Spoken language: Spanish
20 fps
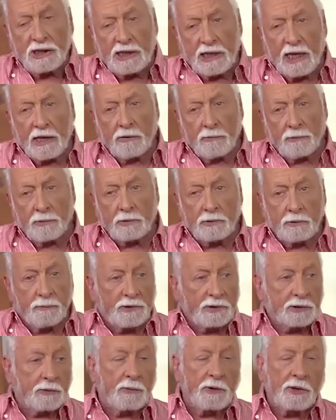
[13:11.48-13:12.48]
claro, por
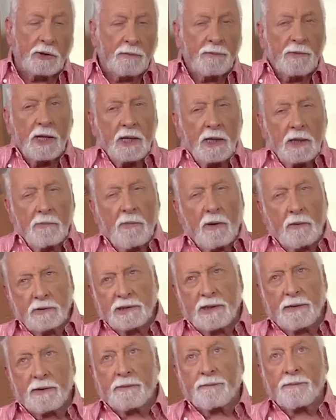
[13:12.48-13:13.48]
supuesto. Bueno,
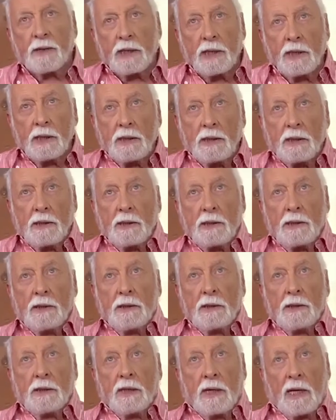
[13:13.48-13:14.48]
vamos a ver.
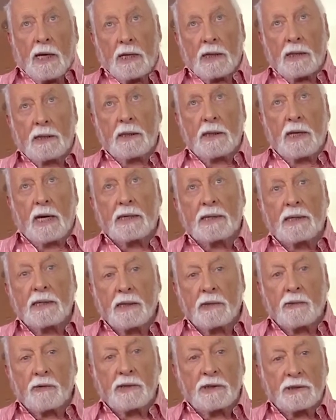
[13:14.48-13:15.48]

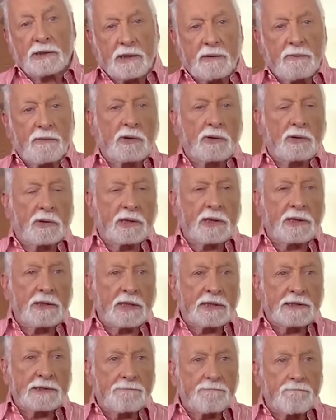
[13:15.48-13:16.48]
Aquí con el término
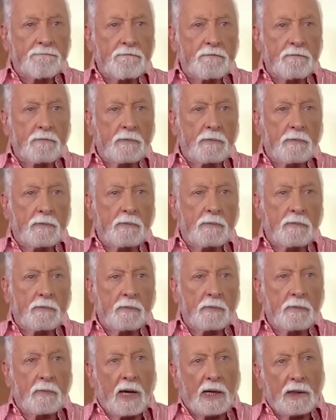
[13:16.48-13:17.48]
ojeras
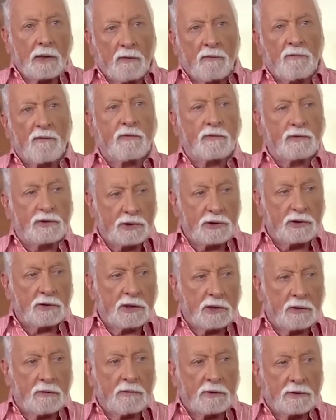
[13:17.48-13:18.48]
mm, hay
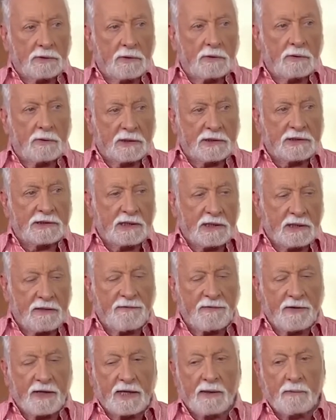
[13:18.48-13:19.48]
confusión en cuanto a lo que
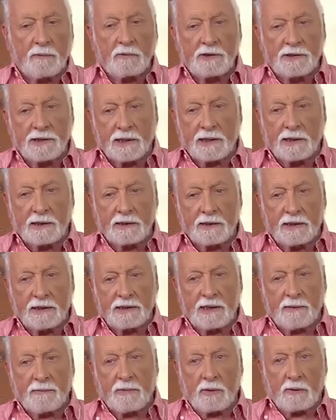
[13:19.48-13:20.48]
significa. Mucha gente
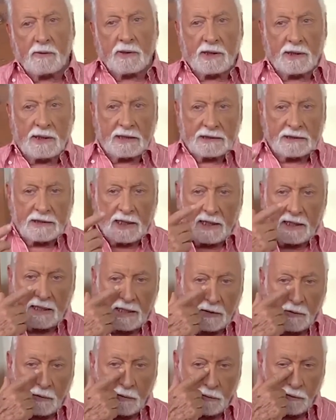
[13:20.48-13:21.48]
llama ojeras a
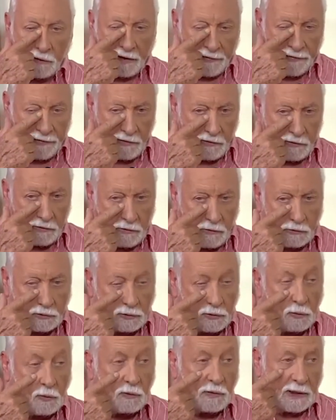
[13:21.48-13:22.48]
la coloración
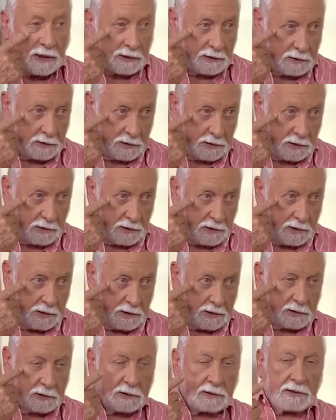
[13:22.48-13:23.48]
oscura hmm.
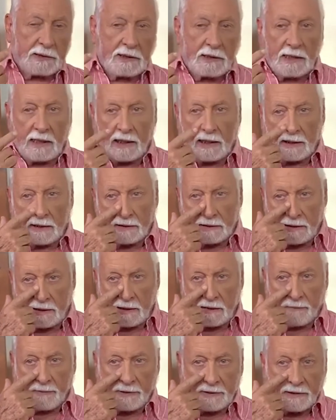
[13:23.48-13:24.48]
de la, de
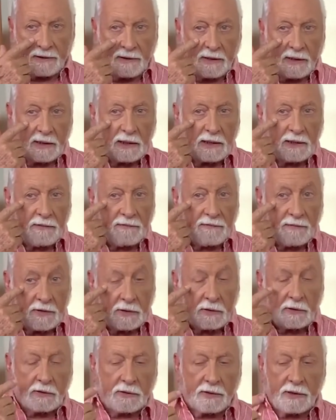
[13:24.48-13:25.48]
la parte
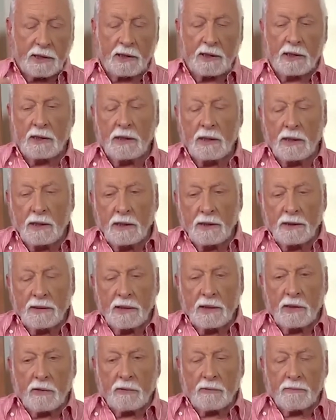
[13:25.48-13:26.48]
inferior del,
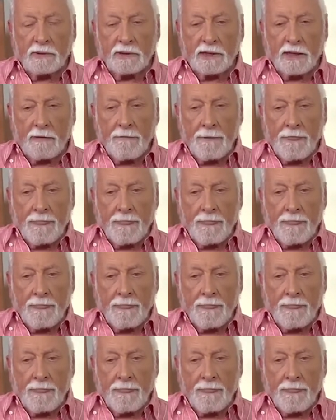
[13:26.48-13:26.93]
de la órbita.